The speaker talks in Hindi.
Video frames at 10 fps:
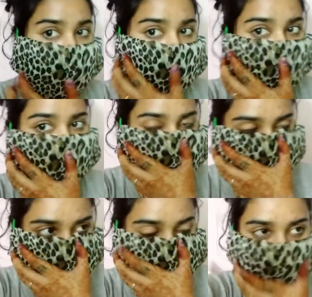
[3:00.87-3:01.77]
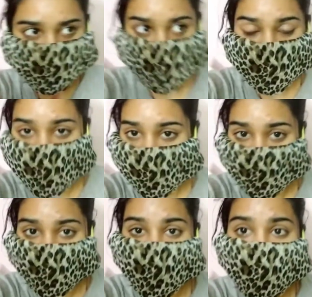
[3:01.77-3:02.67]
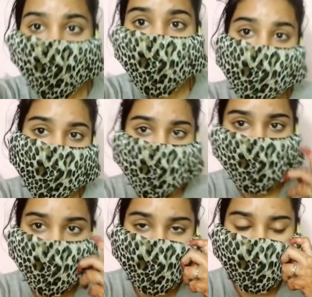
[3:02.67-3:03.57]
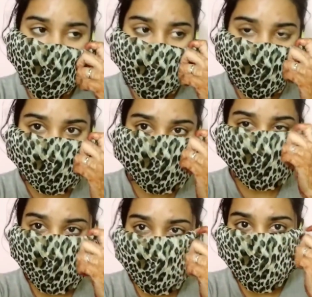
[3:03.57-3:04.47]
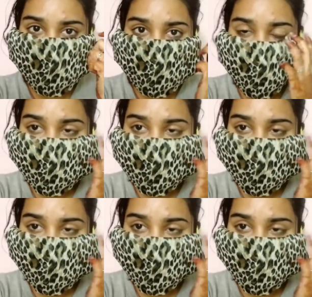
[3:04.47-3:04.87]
बैंड एज यू कैन सी दिस इज वेरी हैंडी तो अब मैं साफ करने जा रही हूँ लेट्स